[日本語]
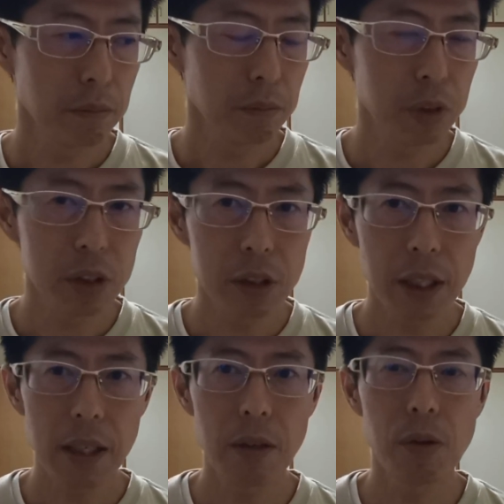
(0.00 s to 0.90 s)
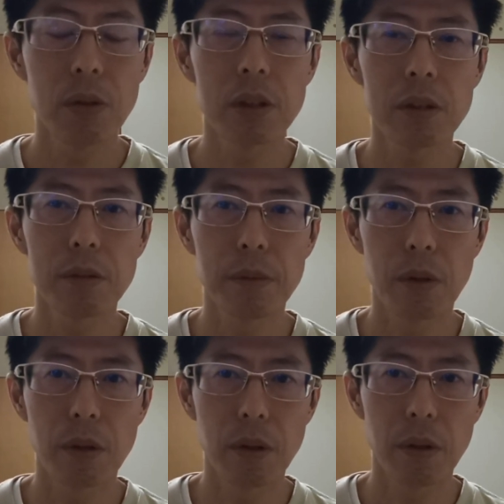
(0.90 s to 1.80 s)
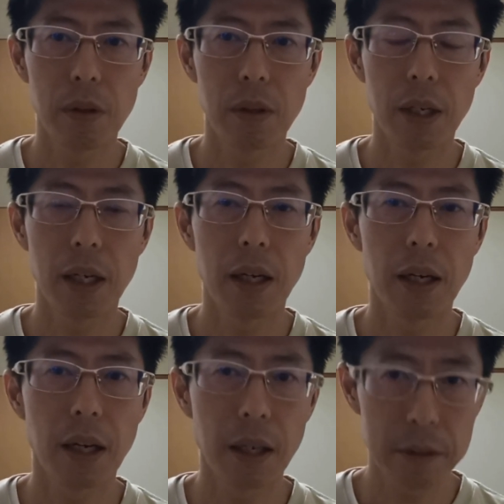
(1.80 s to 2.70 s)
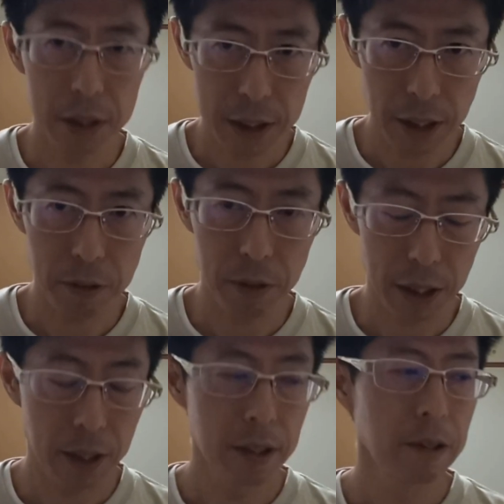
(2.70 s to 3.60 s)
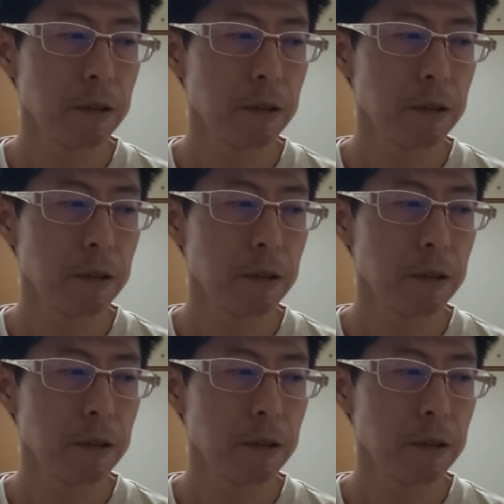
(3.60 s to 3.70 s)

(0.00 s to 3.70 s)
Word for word: 物理的法則もあるしだとか、